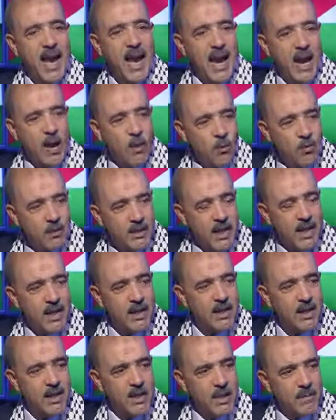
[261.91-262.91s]

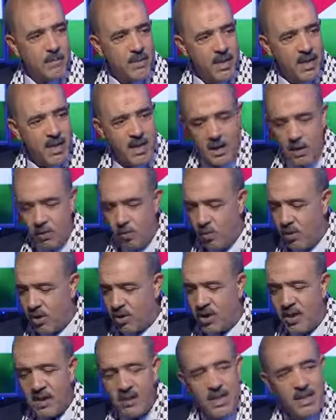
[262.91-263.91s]
عوده كبيره
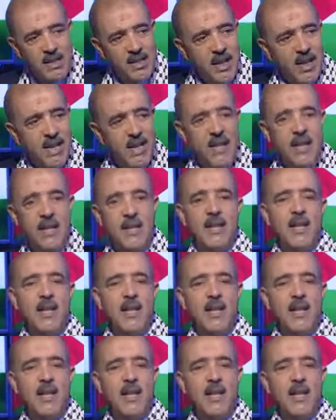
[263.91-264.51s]
وشديده